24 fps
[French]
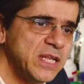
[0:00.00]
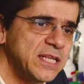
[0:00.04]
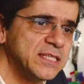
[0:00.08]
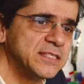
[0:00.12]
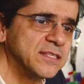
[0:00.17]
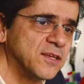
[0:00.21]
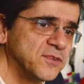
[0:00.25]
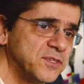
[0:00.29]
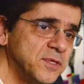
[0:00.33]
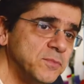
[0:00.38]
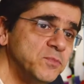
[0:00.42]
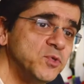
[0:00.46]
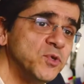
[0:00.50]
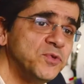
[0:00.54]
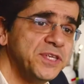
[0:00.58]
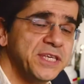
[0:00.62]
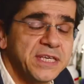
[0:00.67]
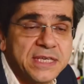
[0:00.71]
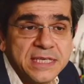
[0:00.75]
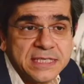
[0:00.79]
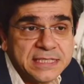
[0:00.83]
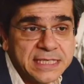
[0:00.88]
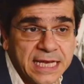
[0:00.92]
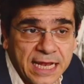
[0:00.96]
les
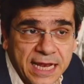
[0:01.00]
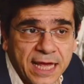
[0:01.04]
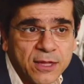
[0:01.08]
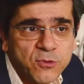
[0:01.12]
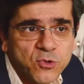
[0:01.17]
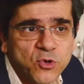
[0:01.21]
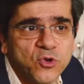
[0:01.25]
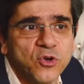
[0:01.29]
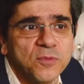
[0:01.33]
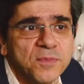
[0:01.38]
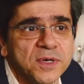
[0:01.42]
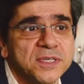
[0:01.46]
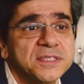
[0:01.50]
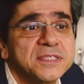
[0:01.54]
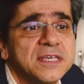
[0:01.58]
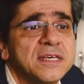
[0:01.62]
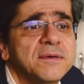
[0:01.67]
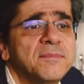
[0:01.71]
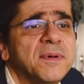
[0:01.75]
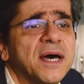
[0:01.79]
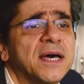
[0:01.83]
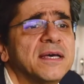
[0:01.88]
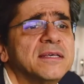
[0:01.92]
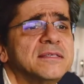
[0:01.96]
antibiotiques, et ça a l'air de
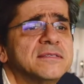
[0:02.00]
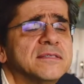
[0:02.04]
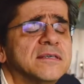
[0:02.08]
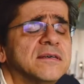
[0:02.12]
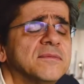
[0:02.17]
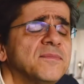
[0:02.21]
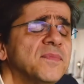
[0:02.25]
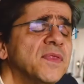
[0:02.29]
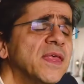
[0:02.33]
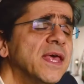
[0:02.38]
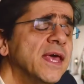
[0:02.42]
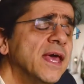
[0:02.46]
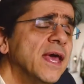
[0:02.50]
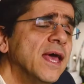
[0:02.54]
commencer par exemple,